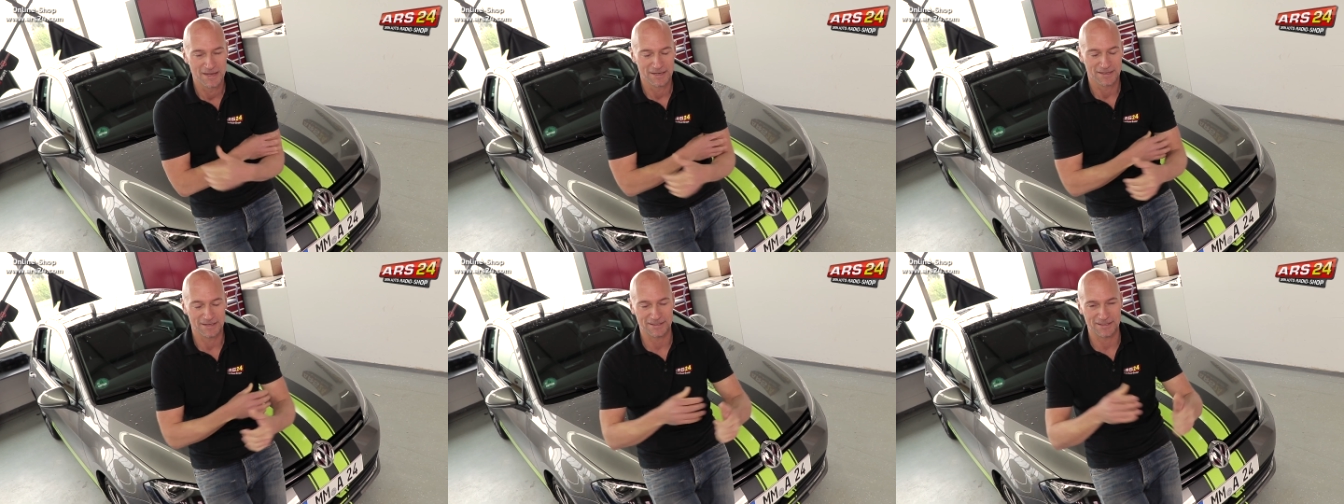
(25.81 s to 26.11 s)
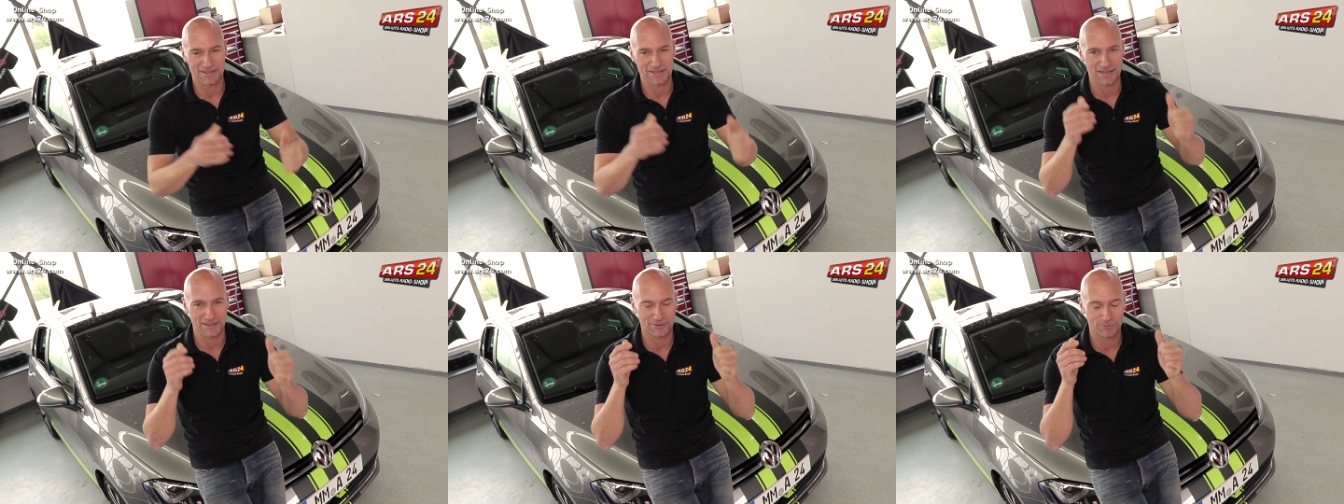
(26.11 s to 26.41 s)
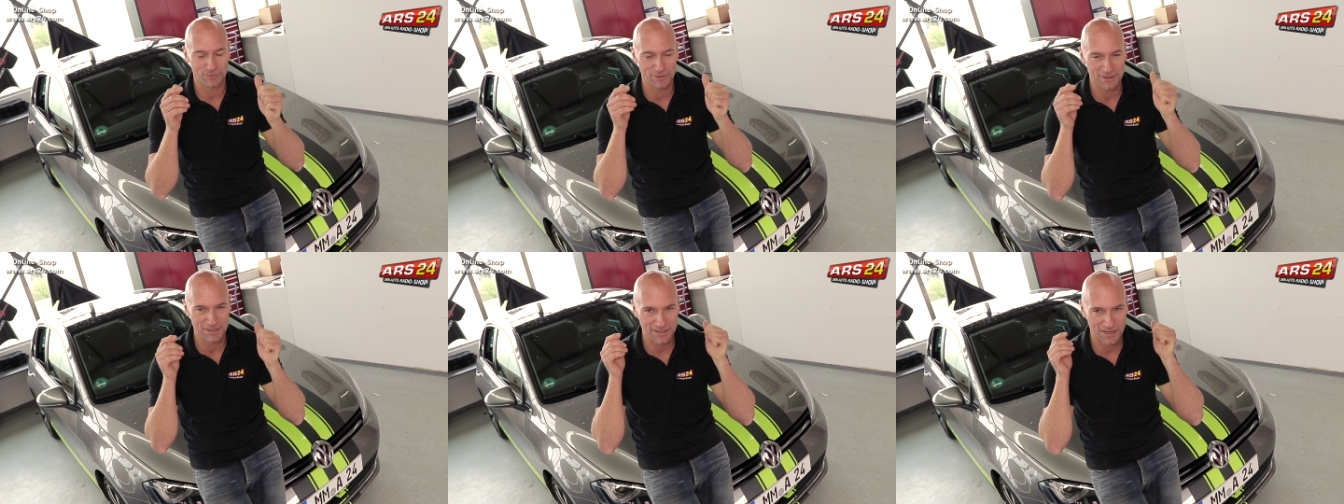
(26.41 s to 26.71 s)
dass ihr
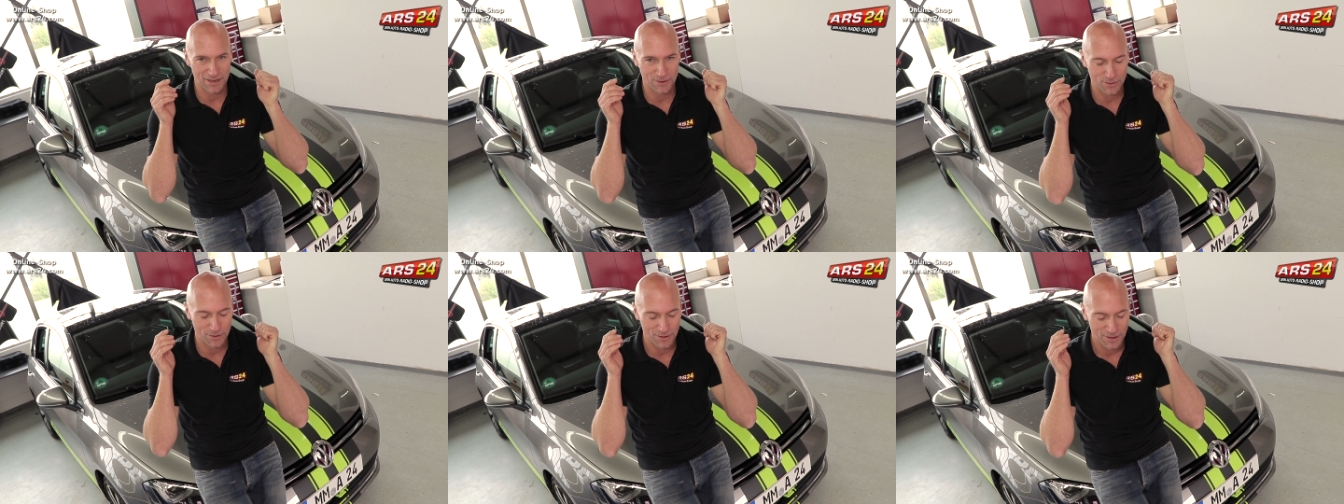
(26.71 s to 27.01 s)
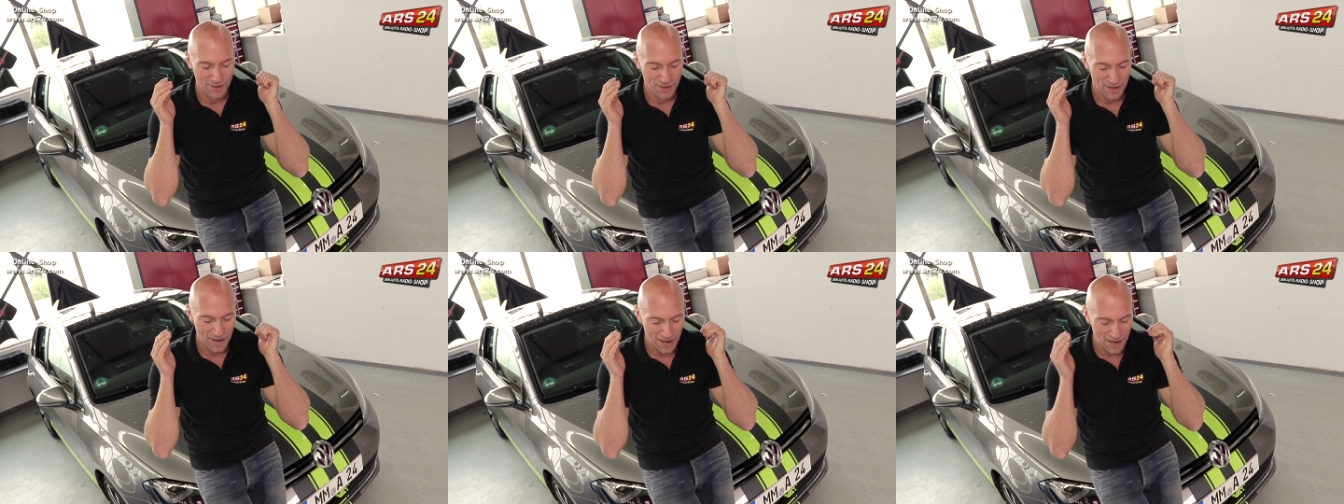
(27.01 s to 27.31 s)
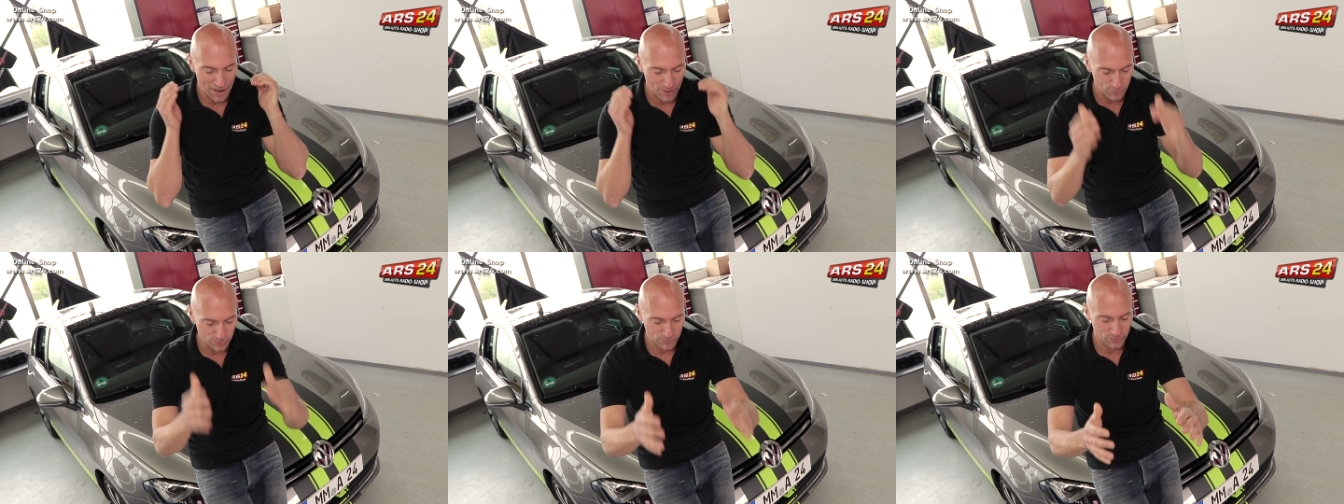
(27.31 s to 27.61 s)
natürlich auch
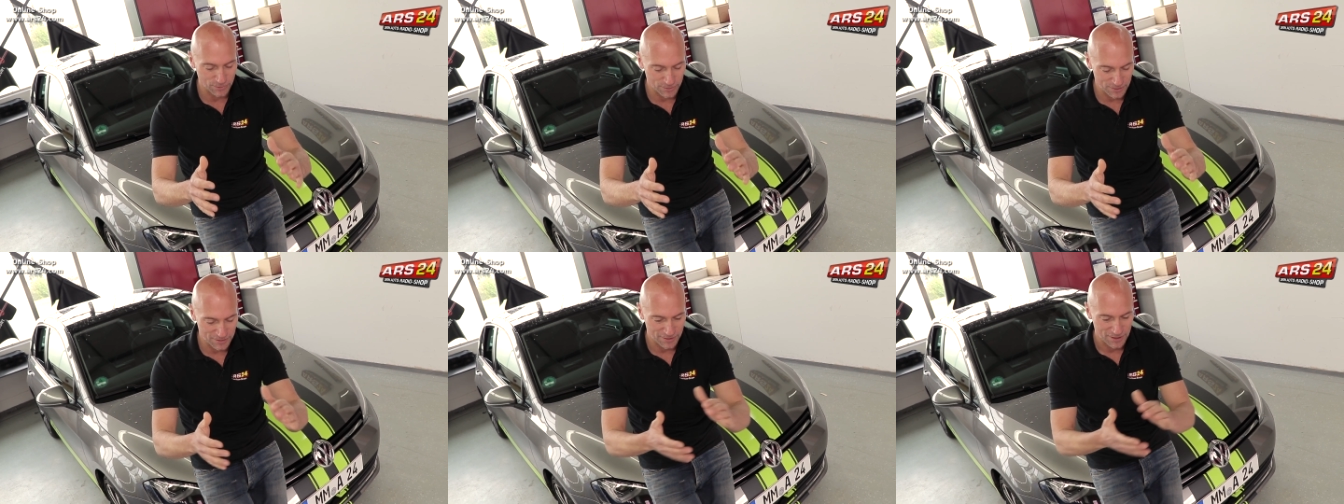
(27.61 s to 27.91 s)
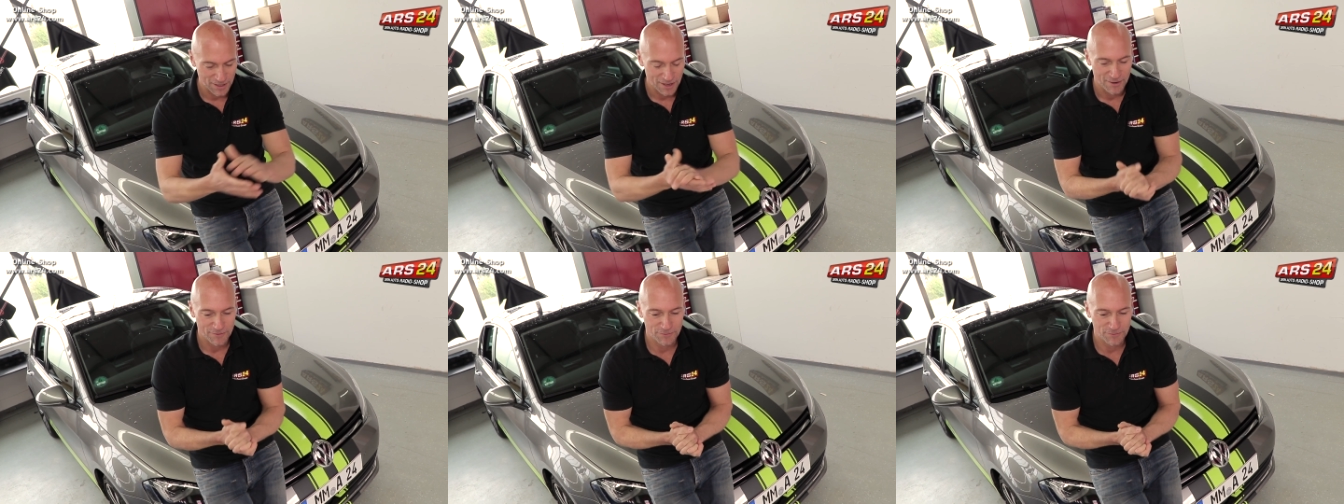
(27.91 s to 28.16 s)
Autos